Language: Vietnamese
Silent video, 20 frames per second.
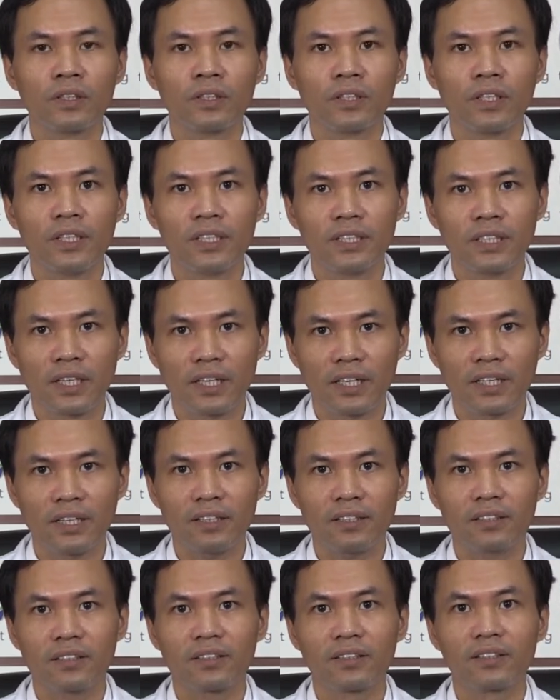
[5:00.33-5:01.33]
thì
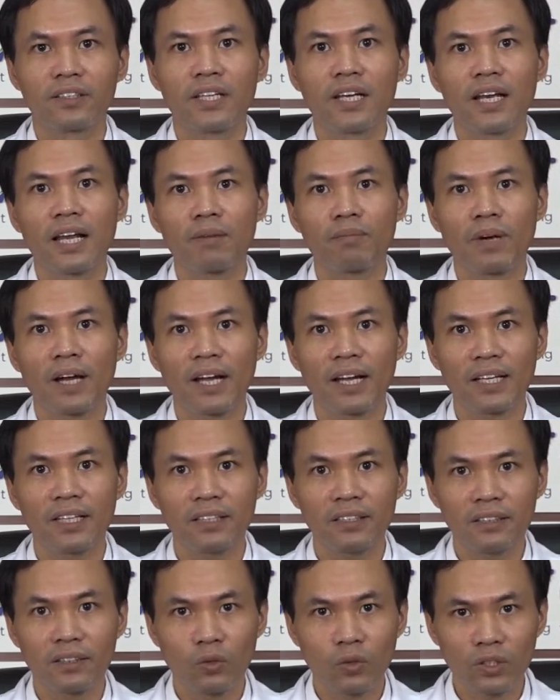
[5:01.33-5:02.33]
sẽ chia làm
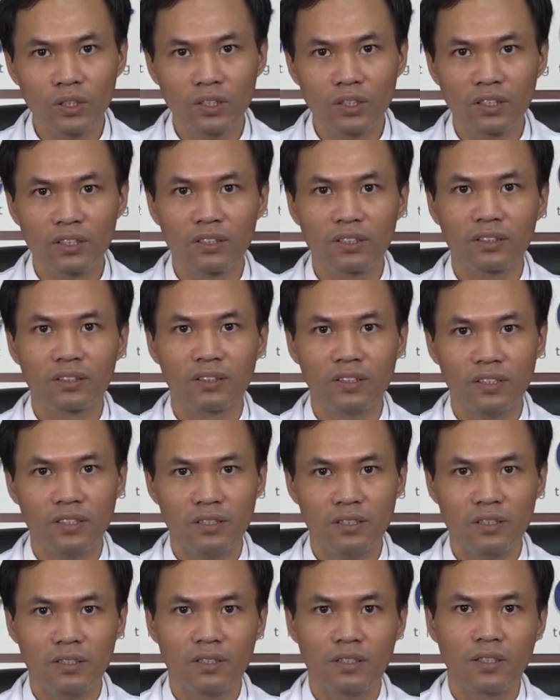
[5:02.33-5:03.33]
hai đối tượng nữa.
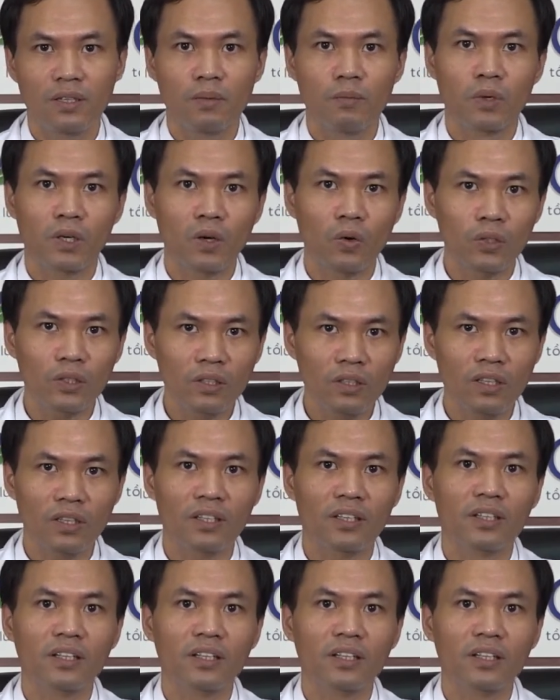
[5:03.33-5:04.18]
Một đối tượng